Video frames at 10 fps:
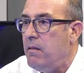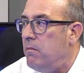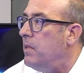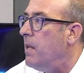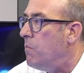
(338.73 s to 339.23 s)

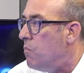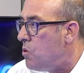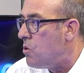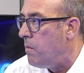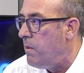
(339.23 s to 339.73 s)
de
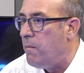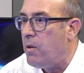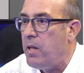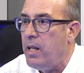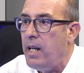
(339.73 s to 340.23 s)
muchos
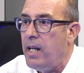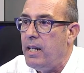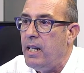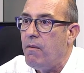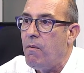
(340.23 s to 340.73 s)
miembros de las
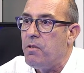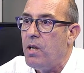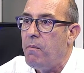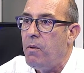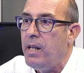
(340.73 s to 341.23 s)
distintas
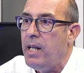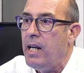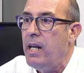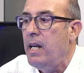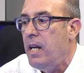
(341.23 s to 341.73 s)
formaciones
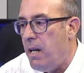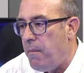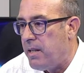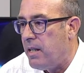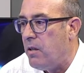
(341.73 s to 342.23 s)
políticas
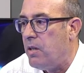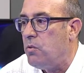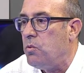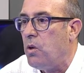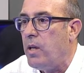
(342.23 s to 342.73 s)
expresándole
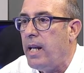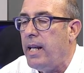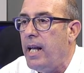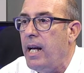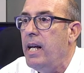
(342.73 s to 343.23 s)
su
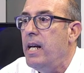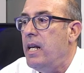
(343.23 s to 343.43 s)
solidaridad